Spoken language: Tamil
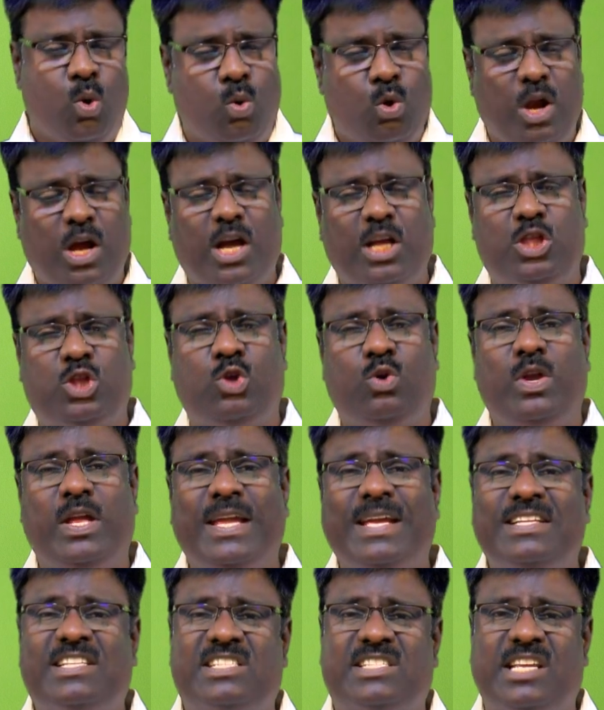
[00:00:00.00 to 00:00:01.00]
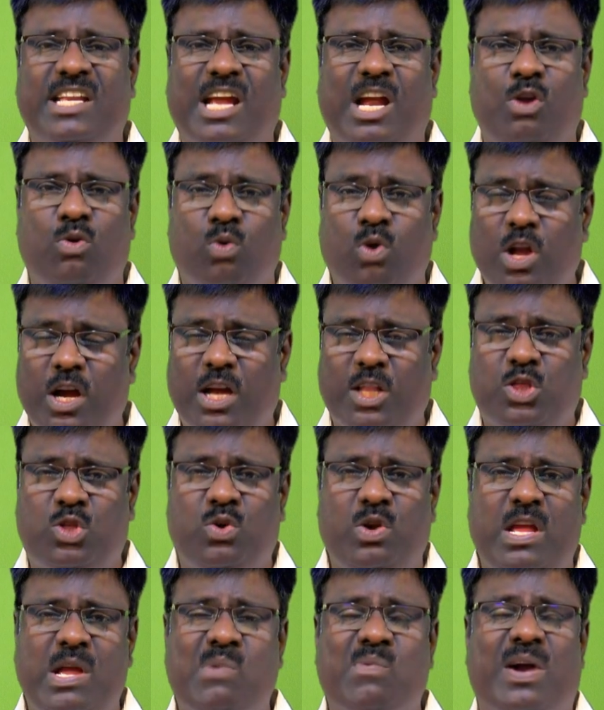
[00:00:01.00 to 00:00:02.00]
உலகத்தினுடைய இச்சைகள்
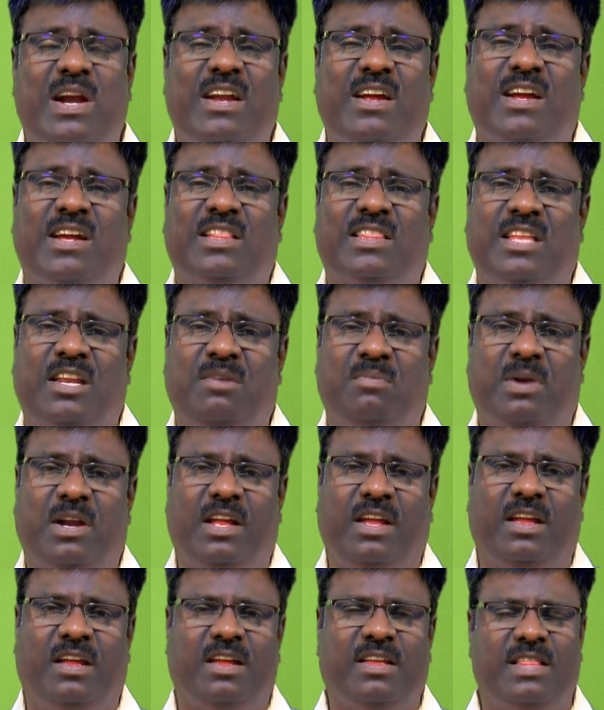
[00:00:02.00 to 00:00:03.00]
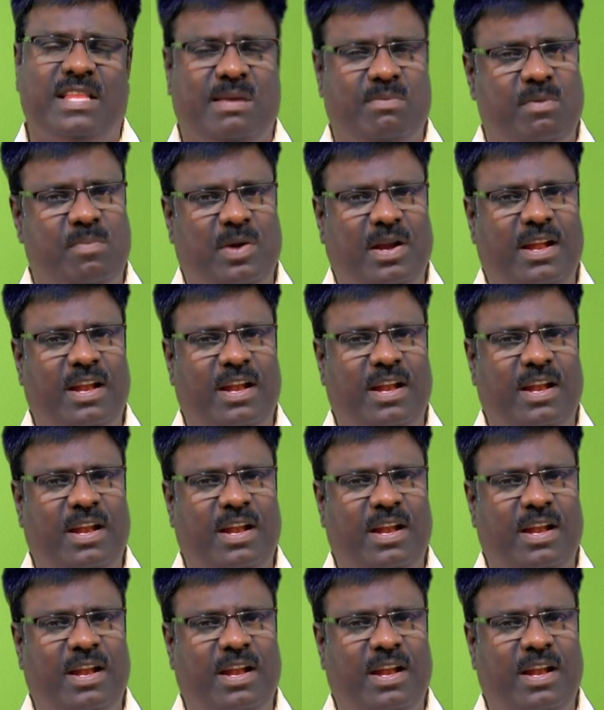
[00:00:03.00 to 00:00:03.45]
உலகத்தினுடைய வழக்கத்தின்படி தேவ